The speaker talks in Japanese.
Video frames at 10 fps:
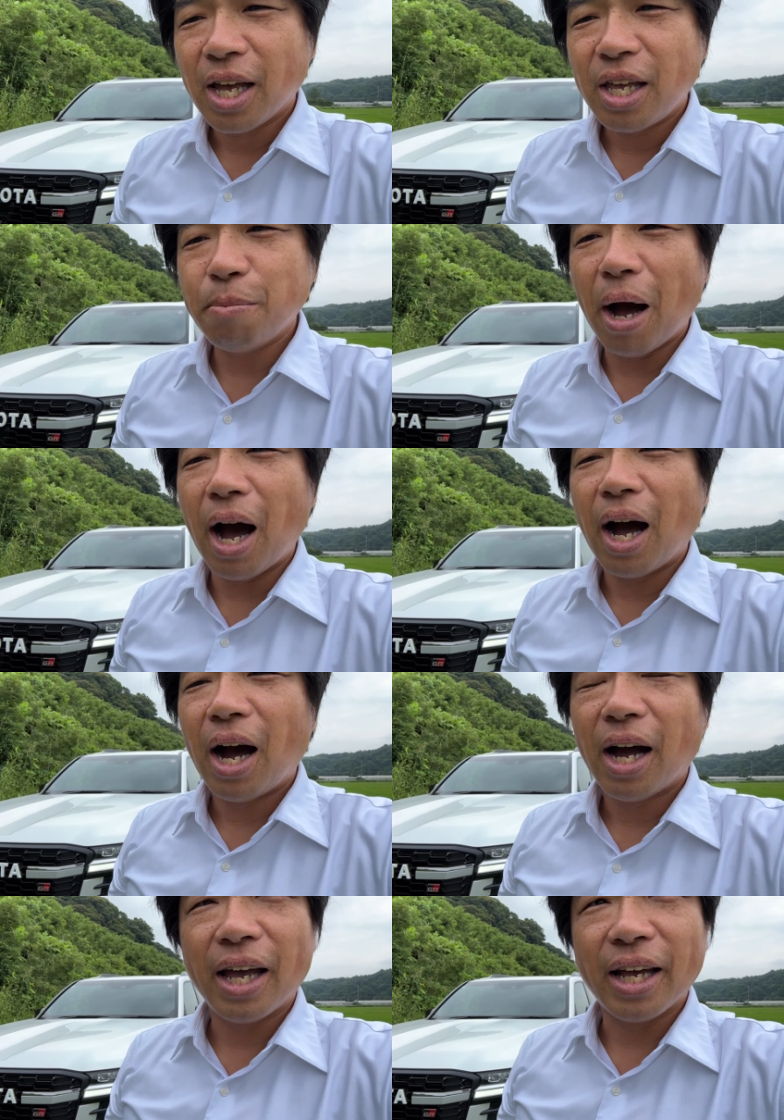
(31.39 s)
今、
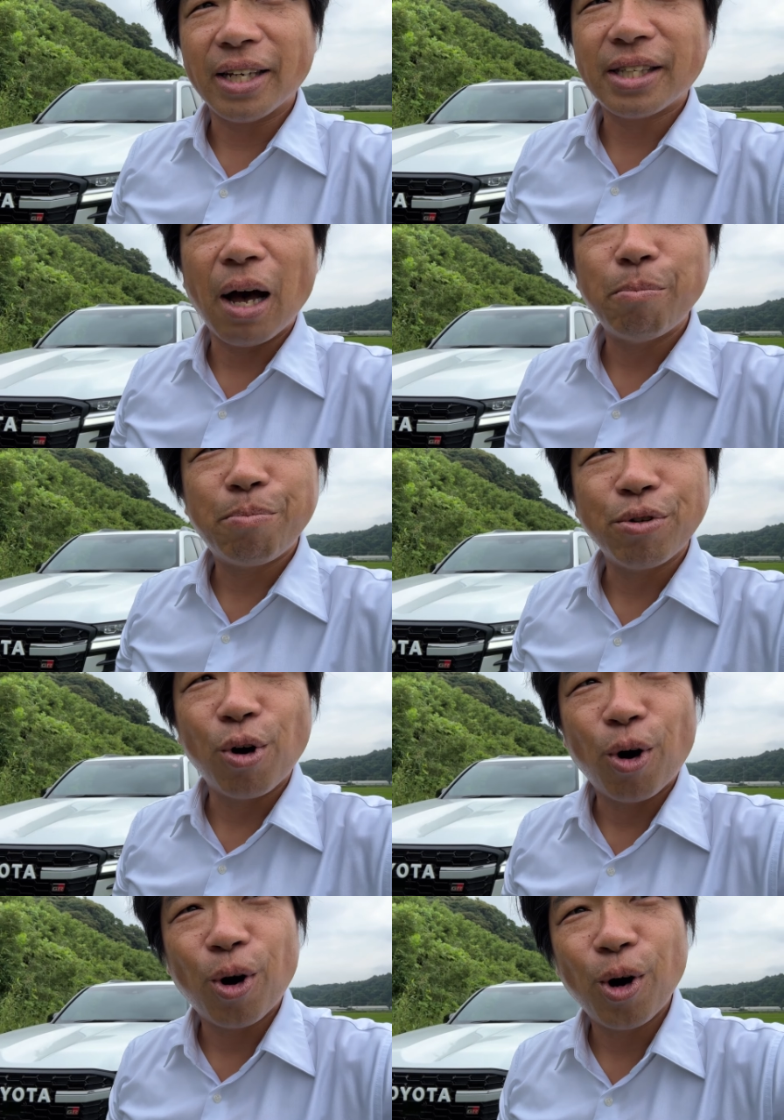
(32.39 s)
えー、散布を